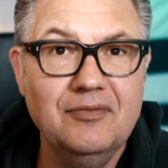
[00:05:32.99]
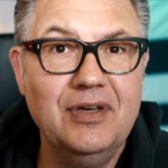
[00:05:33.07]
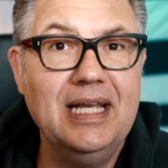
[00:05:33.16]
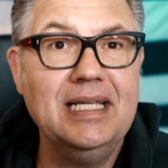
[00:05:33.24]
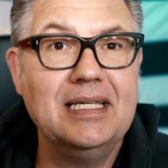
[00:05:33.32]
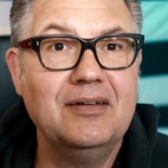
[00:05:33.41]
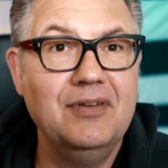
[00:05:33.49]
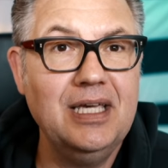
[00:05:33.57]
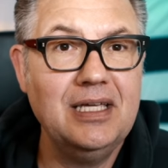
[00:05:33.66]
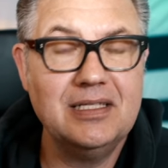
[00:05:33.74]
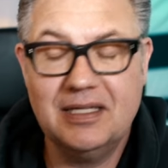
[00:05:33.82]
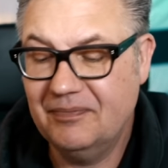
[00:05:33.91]
Wenig
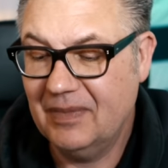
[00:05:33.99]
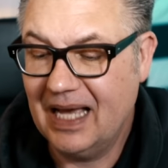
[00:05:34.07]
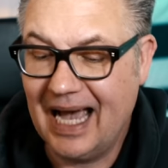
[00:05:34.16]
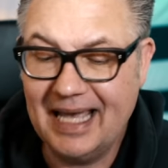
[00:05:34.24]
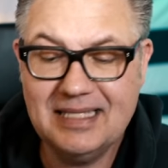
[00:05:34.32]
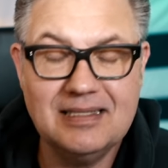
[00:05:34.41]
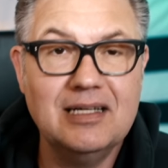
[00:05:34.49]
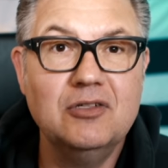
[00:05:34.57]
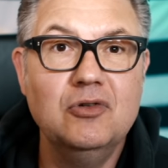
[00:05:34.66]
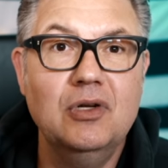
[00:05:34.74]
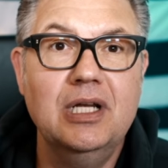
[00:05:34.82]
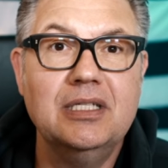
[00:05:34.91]
Gewicht heißt
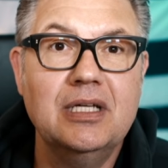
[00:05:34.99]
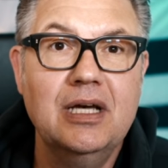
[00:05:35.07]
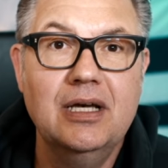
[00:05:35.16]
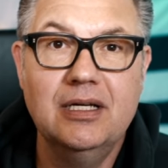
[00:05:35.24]
natürlich